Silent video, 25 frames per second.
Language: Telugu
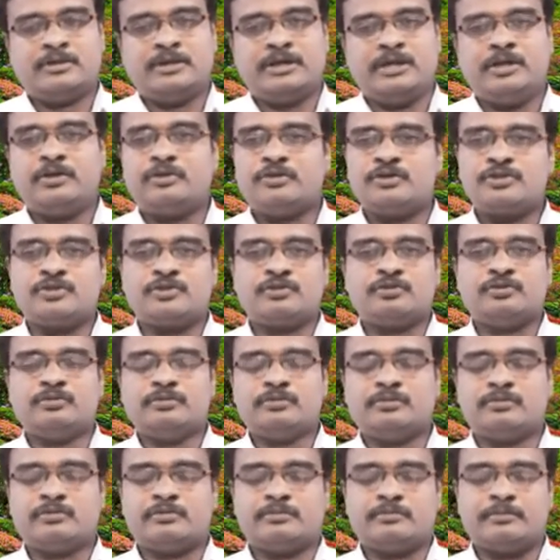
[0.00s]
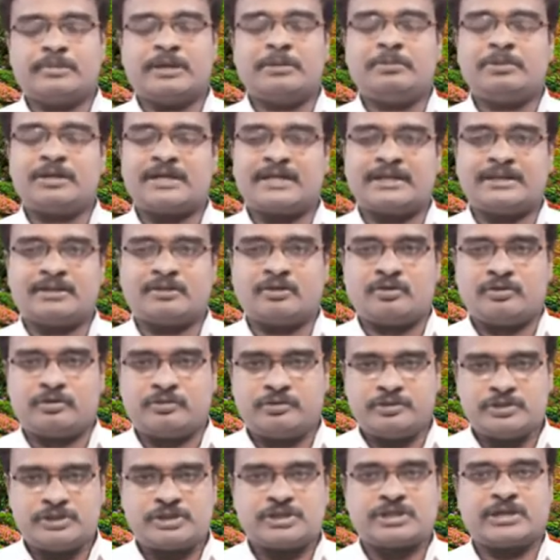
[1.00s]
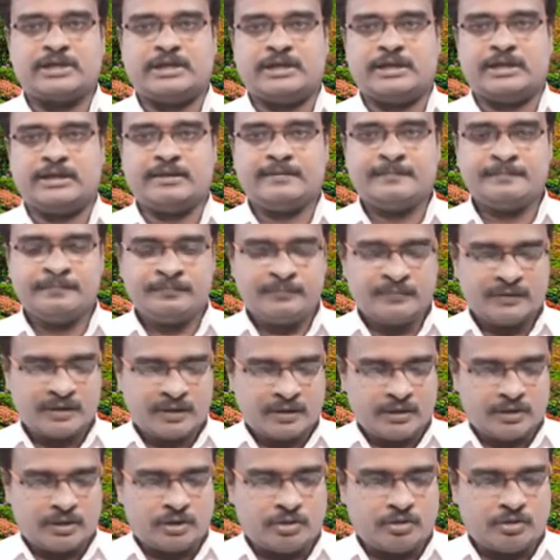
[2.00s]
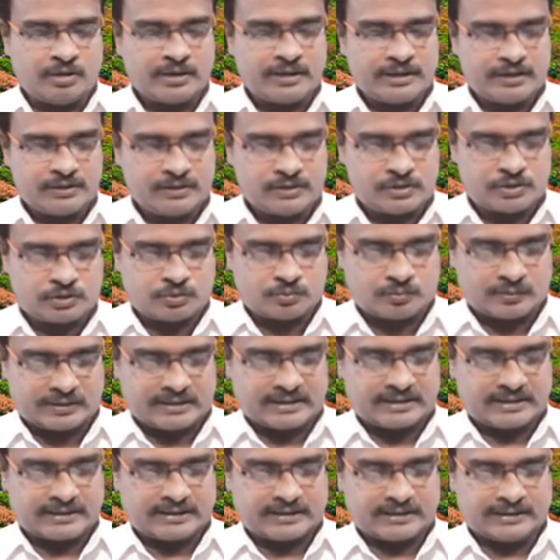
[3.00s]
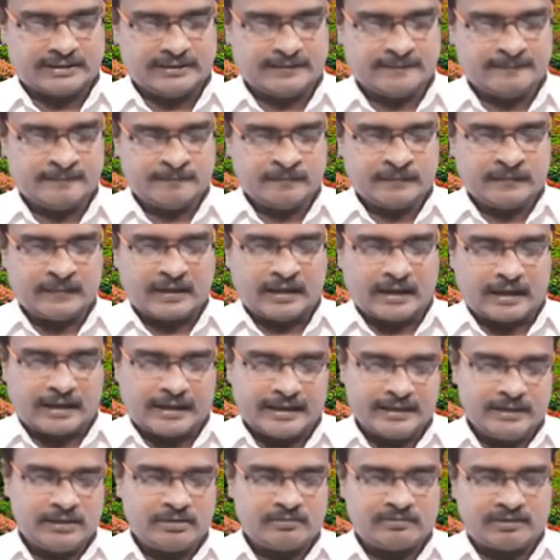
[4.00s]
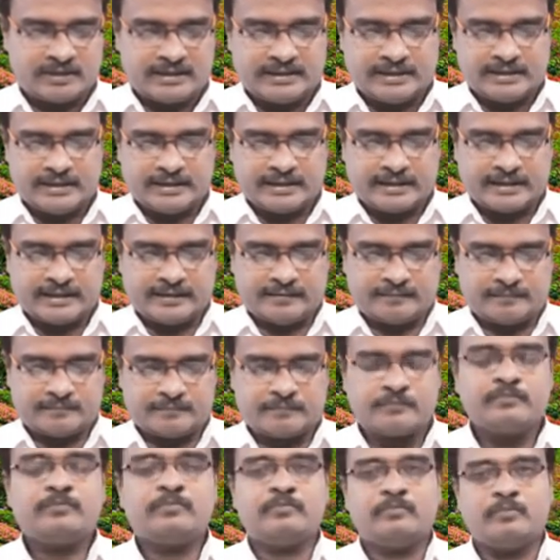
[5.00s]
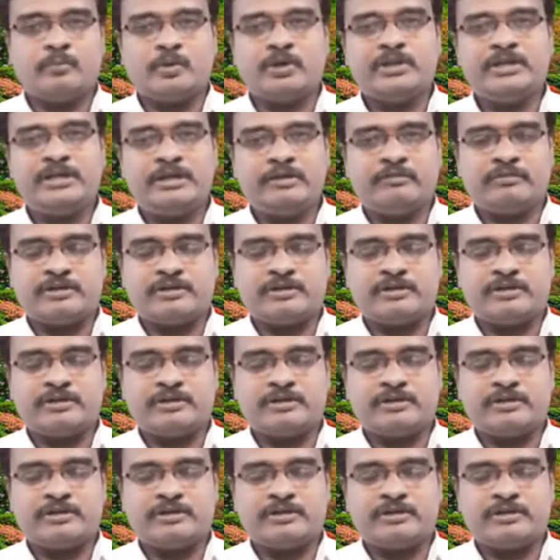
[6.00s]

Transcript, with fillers: ఈరోజు బైబిల్ గ్రంథంలో నుంచి యోహాను స్వార్త ఐదవ అధ్యాయం మొదటి